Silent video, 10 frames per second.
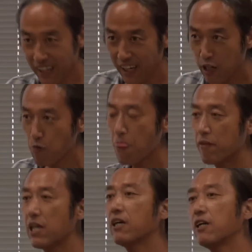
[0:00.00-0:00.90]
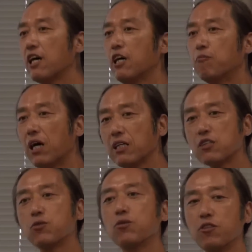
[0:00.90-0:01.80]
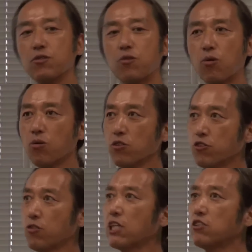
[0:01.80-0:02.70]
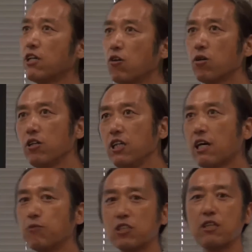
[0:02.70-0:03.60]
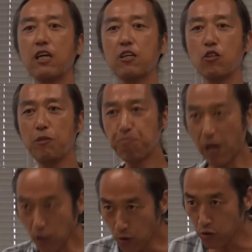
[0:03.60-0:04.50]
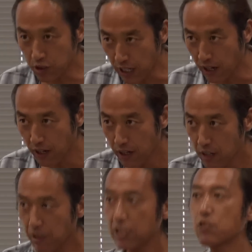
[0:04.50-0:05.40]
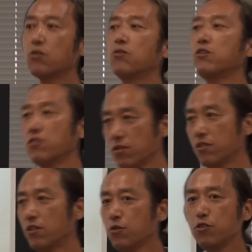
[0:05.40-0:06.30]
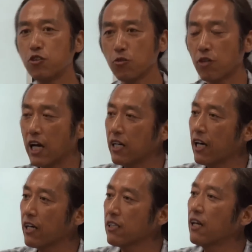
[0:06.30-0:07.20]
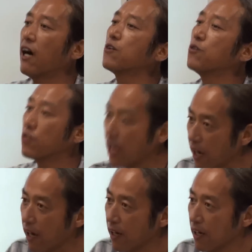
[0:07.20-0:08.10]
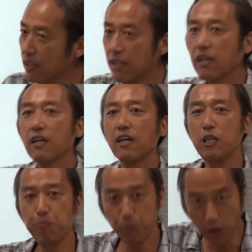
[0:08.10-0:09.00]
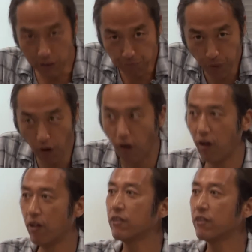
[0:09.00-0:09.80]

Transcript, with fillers: ねだからまだそういうここの人たちはよいいかもしれないけど一般論としてまだそういう風潮と考え方があるのでだから一歩一歩、